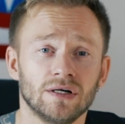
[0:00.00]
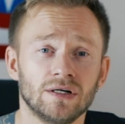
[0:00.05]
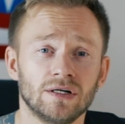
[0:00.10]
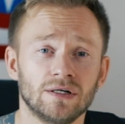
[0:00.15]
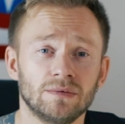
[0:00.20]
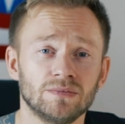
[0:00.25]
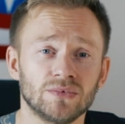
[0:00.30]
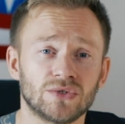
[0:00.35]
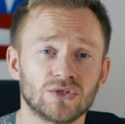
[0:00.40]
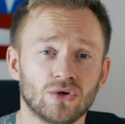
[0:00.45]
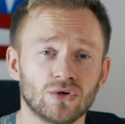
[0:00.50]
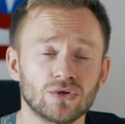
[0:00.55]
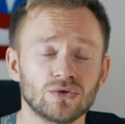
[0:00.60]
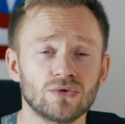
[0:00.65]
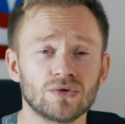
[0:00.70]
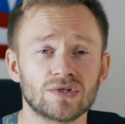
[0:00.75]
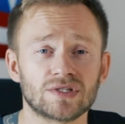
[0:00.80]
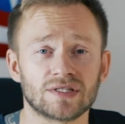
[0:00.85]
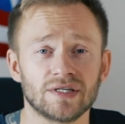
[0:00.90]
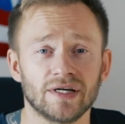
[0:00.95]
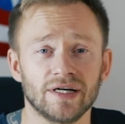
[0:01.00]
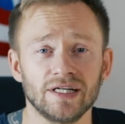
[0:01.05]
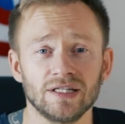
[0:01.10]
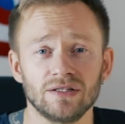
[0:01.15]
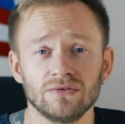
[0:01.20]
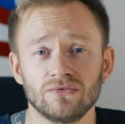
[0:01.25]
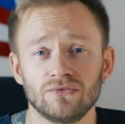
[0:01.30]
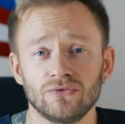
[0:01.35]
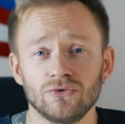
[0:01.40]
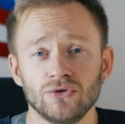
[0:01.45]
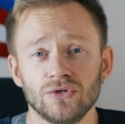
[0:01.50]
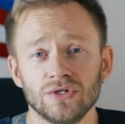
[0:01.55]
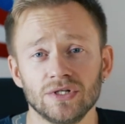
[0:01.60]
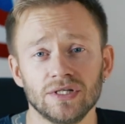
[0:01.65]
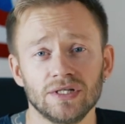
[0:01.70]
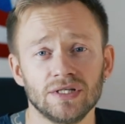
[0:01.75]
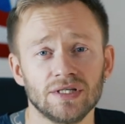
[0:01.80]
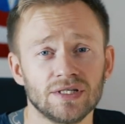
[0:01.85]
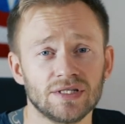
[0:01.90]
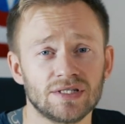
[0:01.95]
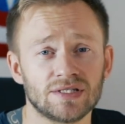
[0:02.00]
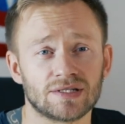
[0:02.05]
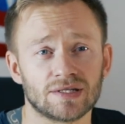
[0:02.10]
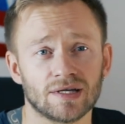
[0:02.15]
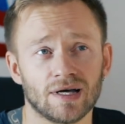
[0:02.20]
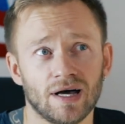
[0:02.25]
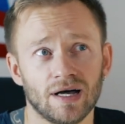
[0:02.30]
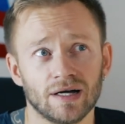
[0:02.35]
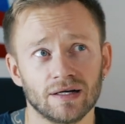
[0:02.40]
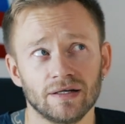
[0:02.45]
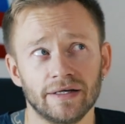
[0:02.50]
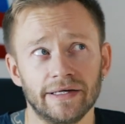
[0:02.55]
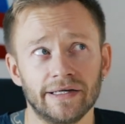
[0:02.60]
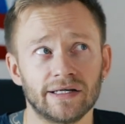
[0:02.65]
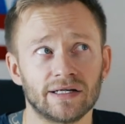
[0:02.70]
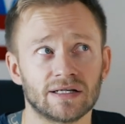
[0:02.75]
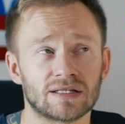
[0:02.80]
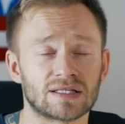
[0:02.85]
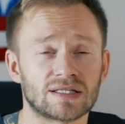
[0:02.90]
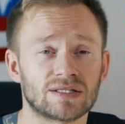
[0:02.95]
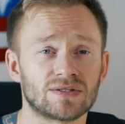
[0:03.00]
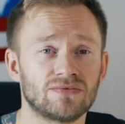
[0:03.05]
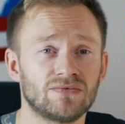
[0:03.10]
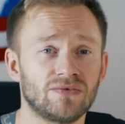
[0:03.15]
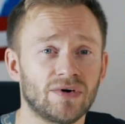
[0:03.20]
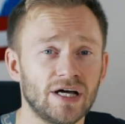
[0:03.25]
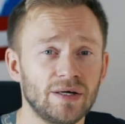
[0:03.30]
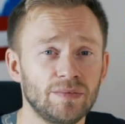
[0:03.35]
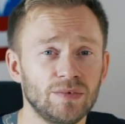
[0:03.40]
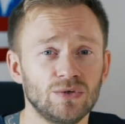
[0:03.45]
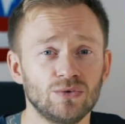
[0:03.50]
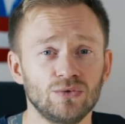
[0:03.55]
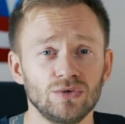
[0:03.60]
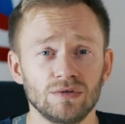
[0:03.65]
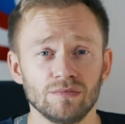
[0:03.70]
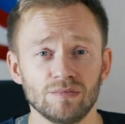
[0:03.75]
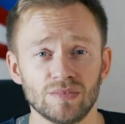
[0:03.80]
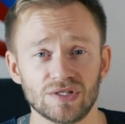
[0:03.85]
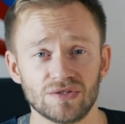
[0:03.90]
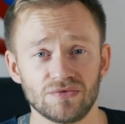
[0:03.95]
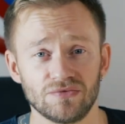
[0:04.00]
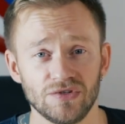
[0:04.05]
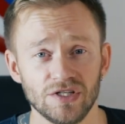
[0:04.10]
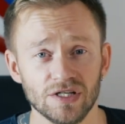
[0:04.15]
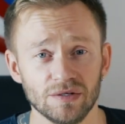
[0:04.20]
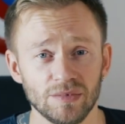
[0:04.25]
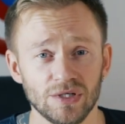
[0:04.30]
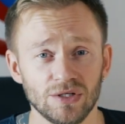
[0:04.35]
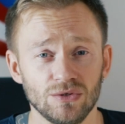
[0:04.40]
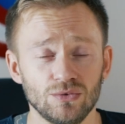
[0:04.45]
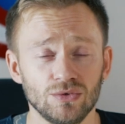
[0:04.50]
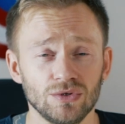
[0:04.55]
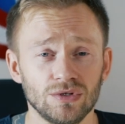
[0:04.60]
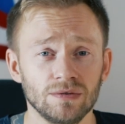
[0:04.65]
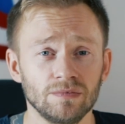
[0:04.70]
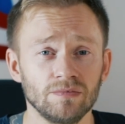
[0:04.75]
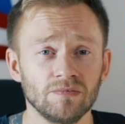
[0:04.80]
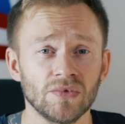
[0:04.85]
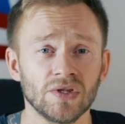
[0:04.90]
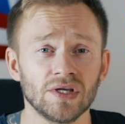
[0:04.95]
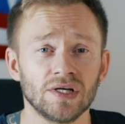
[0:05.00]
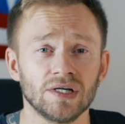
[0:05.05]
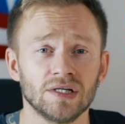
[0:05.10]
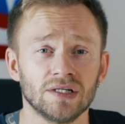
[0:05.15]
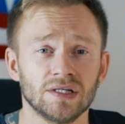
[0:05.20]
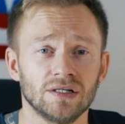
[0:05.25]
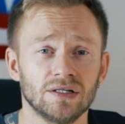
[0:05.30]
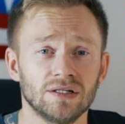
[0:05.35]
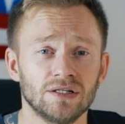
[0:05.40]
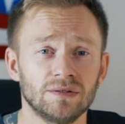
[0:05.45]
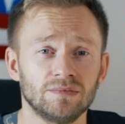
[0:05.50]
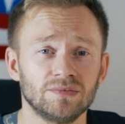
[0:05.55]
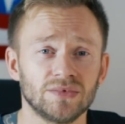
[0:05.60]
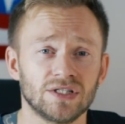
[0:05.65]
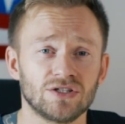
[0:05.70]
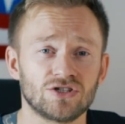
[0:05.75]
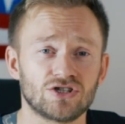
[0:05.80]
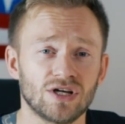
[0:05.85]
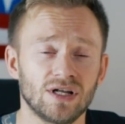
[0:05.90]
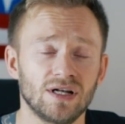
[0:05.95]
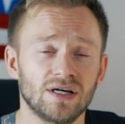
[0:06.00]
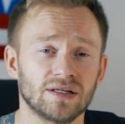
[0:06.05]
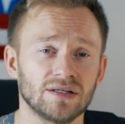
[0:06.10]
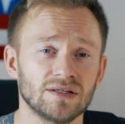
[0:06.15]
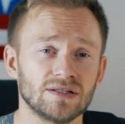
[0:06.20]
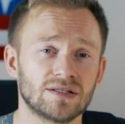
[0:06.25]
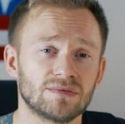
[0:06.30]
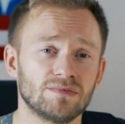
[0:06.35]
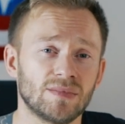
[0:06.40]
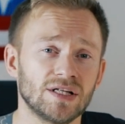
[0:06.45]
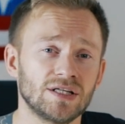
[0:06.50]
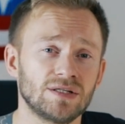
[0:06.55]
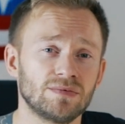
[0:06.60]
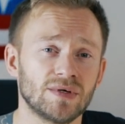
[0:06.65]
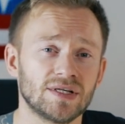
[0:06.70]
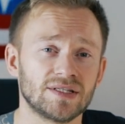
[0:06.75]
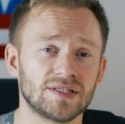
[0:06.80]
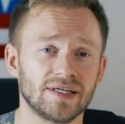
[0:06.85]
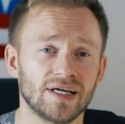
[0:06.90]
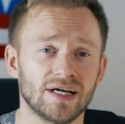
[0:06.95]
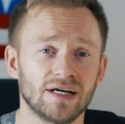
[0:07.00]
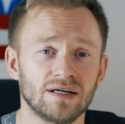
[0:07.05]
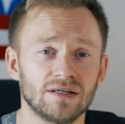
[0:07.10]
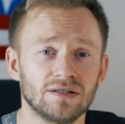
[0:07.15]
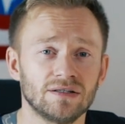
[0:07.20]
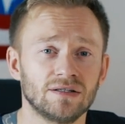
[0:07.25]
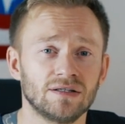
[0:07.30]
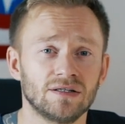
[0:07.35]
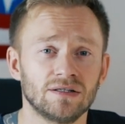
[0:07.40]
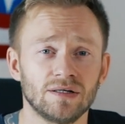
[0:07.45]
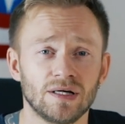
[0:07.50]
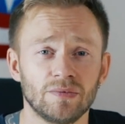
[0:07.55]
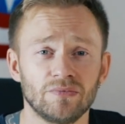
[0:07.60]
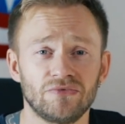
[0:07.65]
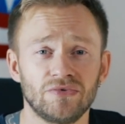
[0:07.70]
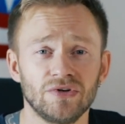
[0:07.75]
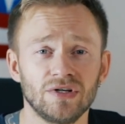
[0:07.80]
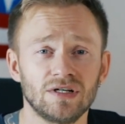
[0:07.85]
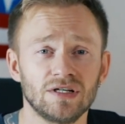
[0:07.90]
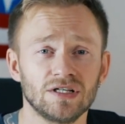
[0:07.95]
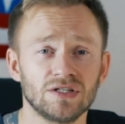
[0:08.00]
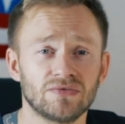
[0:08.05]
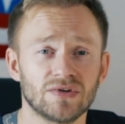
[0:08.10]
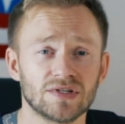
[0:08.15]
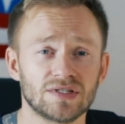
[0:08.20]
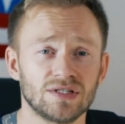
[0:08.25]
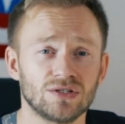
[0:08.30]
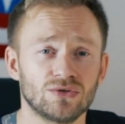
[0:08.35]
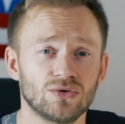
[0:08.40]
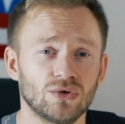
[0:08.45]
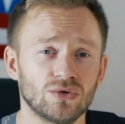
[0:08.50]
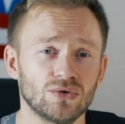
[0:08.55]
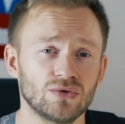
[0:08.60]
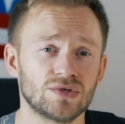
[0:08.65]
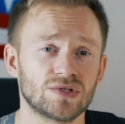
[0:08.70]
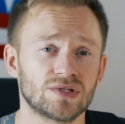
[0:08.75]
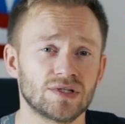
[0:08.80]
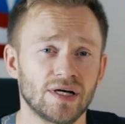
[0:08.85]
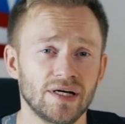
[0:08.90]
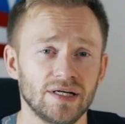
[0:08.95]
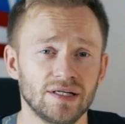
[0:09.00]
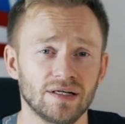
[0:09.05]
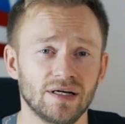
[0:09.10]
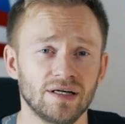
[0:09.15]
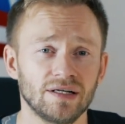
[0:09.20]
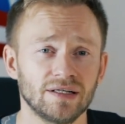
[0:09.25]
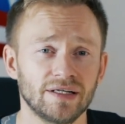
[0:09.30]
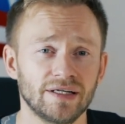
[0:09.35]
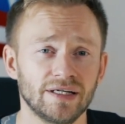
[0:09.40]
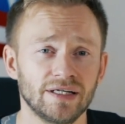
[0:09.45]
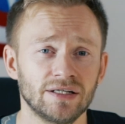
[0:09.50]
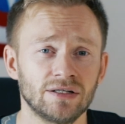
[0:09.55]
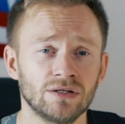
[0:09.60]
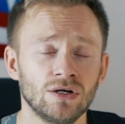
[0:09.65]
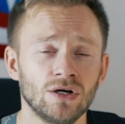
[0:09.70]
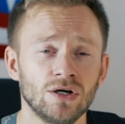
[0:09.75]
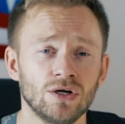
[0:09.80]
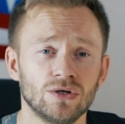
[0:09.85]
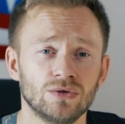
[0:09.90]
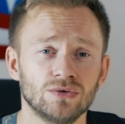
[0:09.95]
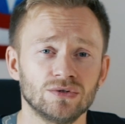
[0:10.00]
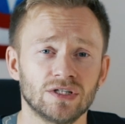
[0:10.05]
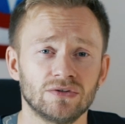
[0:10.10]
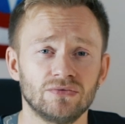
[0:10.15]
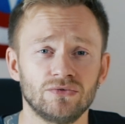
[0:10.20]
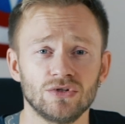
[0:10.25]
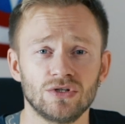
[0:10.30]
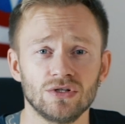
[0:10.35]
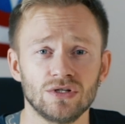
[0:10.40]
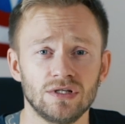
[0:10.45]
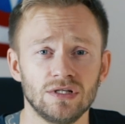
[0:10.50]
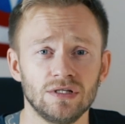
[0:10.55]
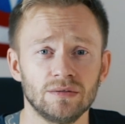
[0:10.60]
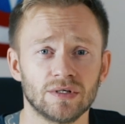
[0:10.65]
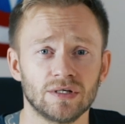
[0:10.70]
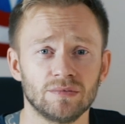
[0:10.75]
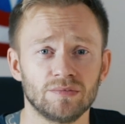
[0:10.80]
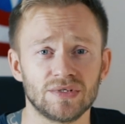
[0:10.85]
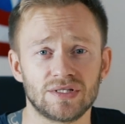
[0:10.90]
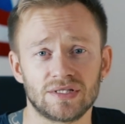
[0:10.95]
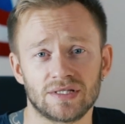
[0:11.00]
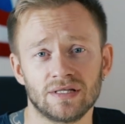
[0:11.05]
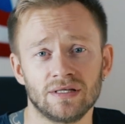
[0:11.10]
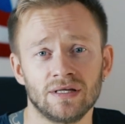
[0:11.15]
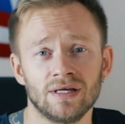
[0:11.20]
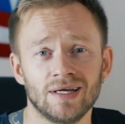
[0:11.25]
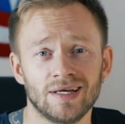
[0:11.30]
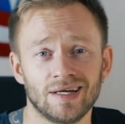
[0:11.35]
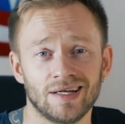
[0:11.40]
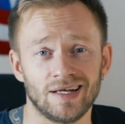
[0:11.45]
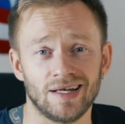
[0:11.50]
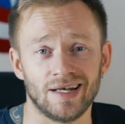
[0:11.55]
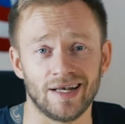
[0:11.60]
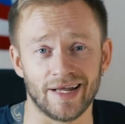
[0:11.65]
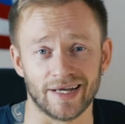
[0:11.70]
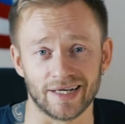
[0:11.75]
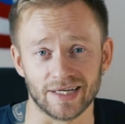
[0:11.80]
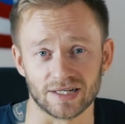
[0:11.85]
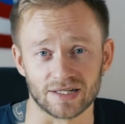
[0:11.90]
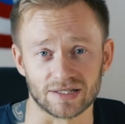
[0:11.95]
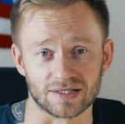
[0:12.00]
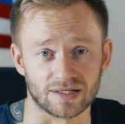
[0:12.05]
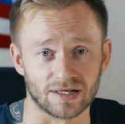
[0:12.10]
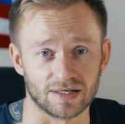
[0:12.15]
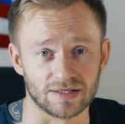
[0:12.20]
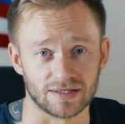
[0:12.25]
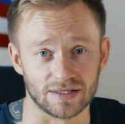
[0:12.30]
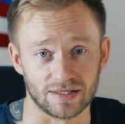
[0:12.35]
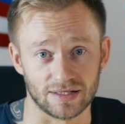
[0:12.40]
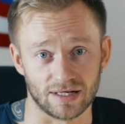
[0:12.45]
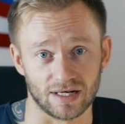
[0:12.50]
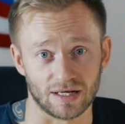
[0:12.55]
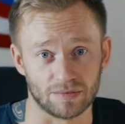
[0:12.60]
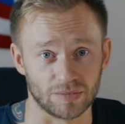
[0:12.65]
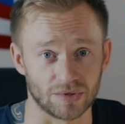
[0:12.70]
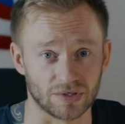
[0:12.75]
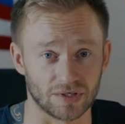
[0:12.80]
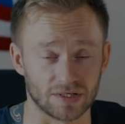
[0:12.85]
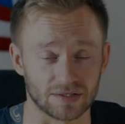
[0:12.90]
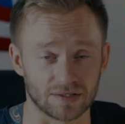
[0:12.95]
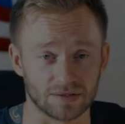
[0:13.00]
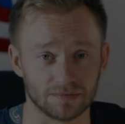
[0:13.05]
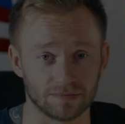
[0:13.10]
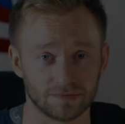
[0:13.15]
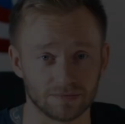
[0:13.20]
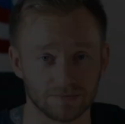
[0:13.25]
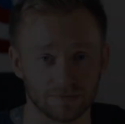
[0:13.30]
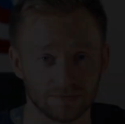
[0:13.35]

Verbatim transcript: ähm, Trocknungszeiten würde ich sagen eher 2 Minuten bis 4 Minuten, ähm, denn Shellac ist manchmal sehr äh, empfindlich, was die Trocknungszeit angeht und da würde ich lieber ein bisschen länger das Ganze in der Lampe lassen.